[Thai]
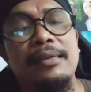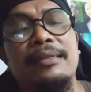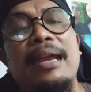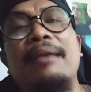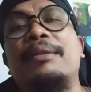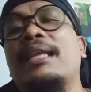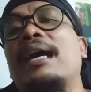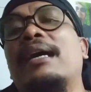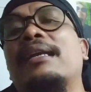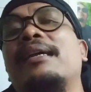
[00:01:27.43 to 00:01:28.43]
แท้มันต่าง
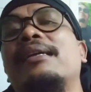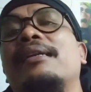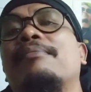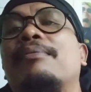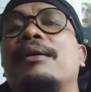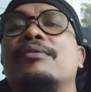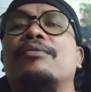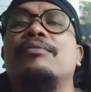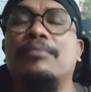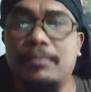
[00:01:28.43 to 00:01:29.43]
กันเลยเนี่ยบางดู
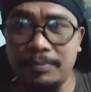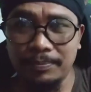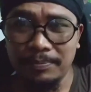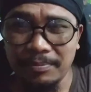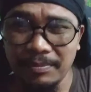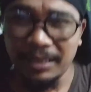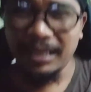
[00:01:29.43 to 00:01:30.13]
ตั้ง